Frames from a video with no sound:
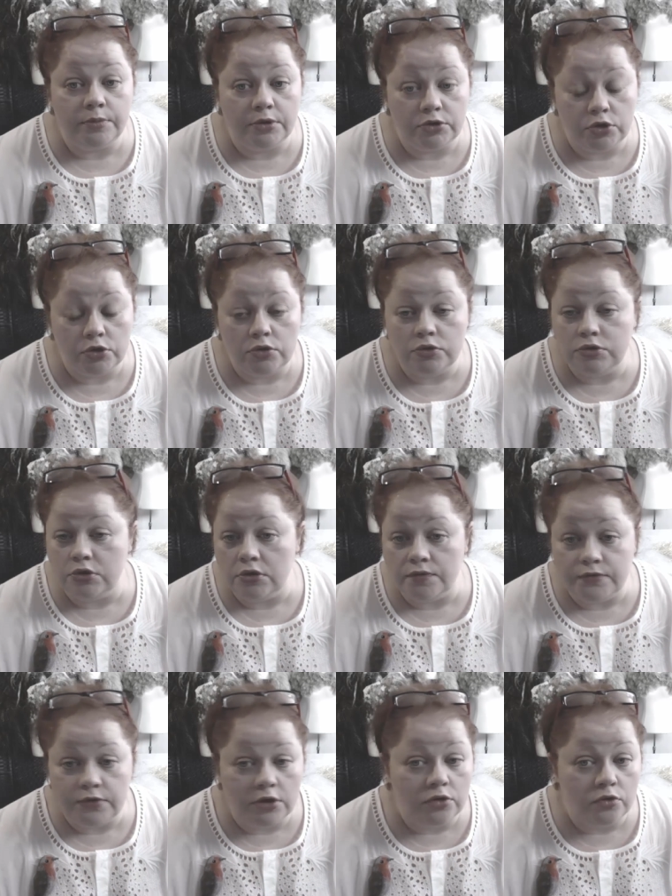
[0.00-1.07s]
пожалуйста, на
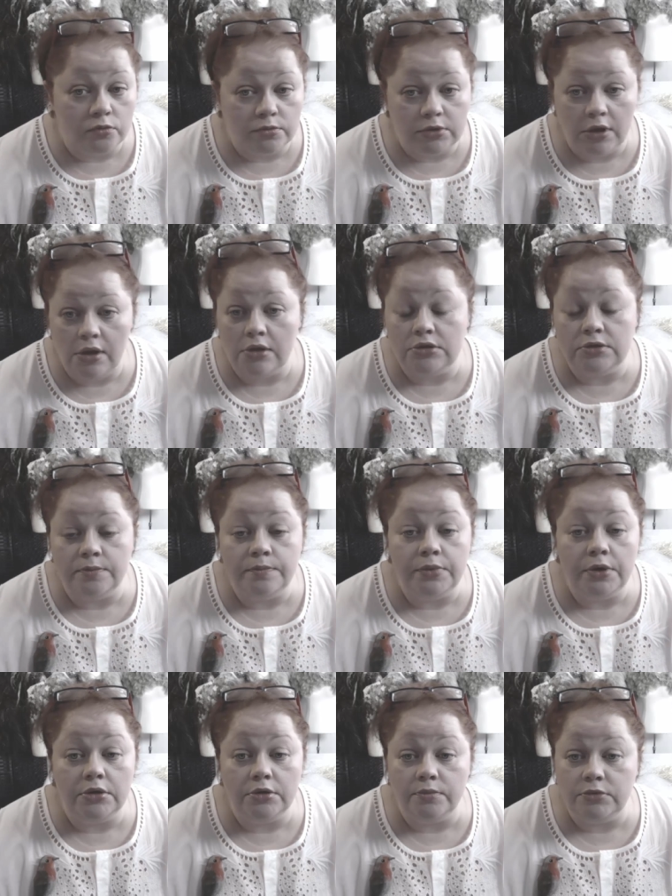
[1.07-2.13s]
втором, третьем,
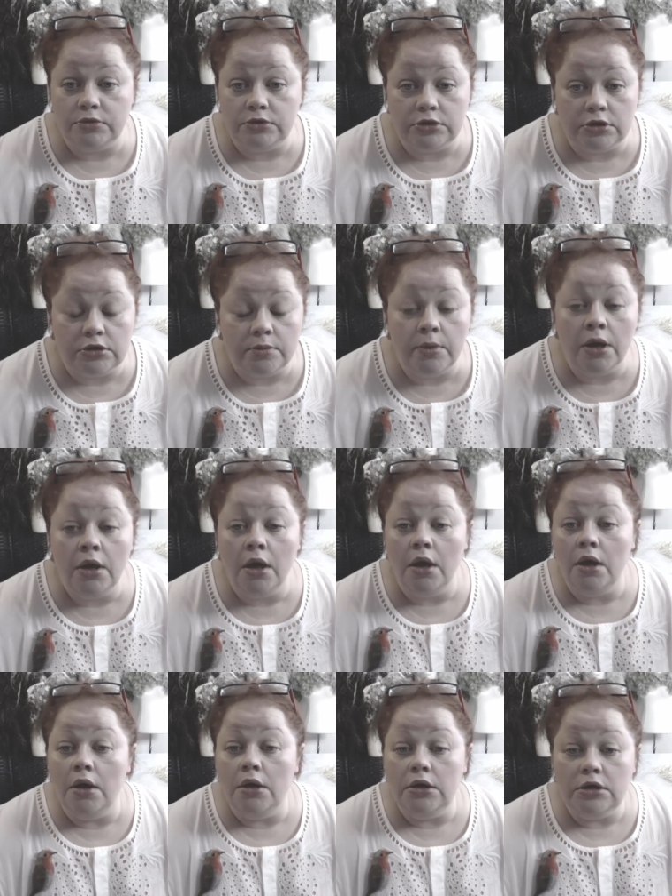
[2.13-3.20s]
пятом, десятом
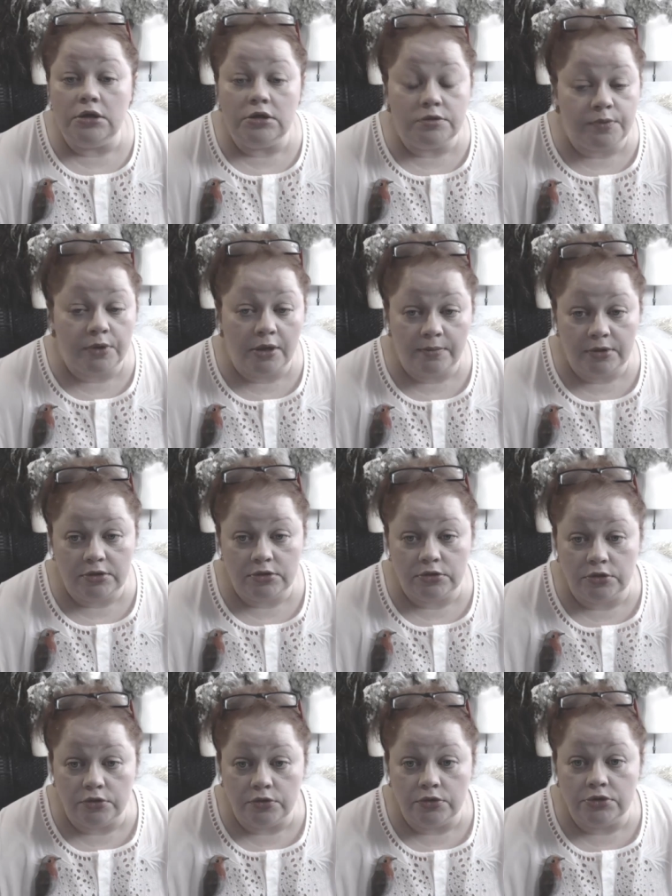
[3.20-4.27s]

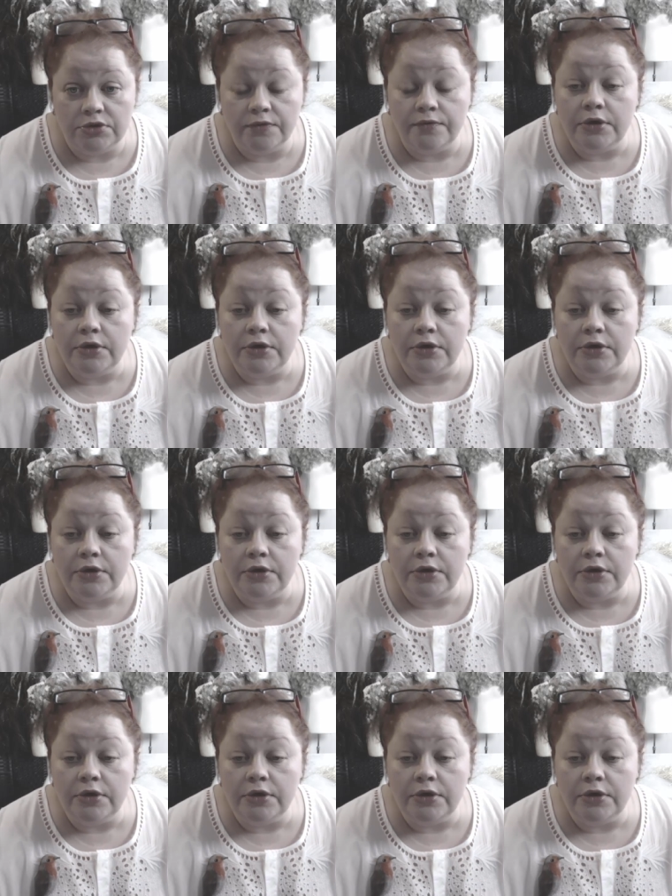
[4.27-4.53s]
экспериментируйте.